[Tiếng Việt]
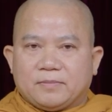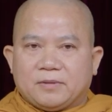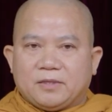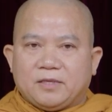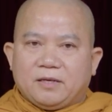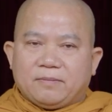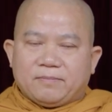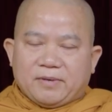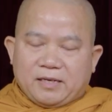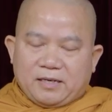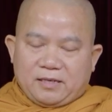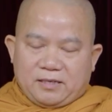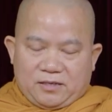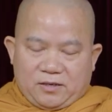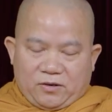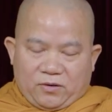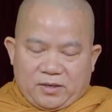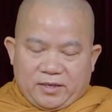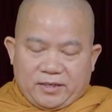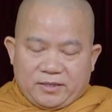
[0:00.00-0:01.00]
nhưng mà đó là
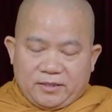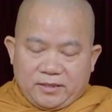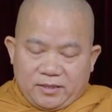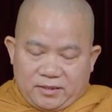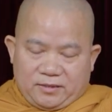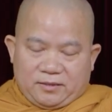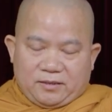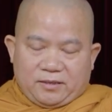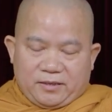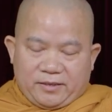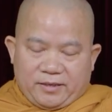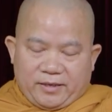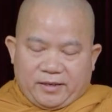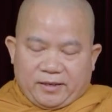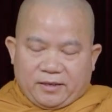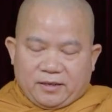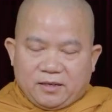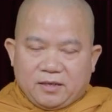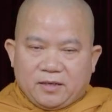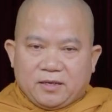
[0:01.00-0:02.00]
gọi là nhìn thôi
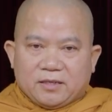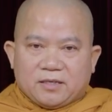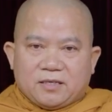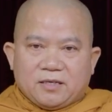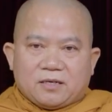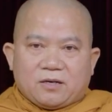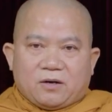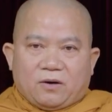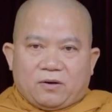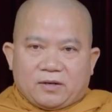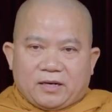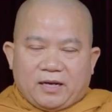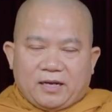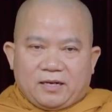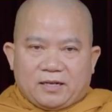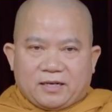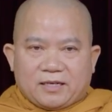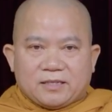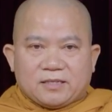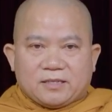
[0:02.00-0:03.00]
nha chứ còn
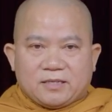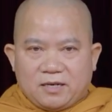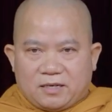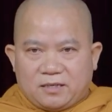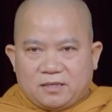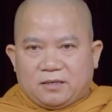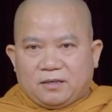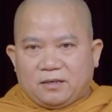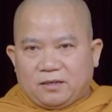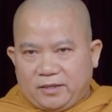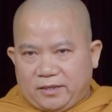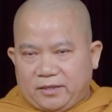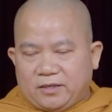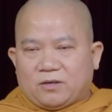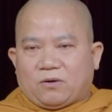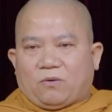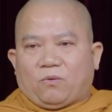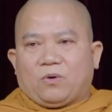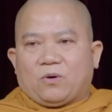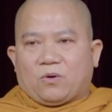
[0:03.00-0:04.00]
đây là cái chân lý
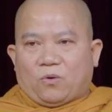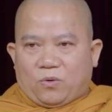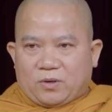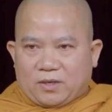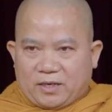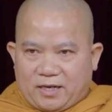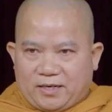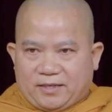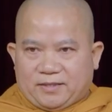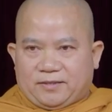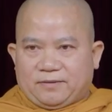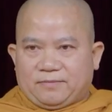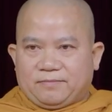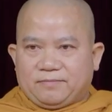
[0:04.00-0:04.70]
của cuộc đời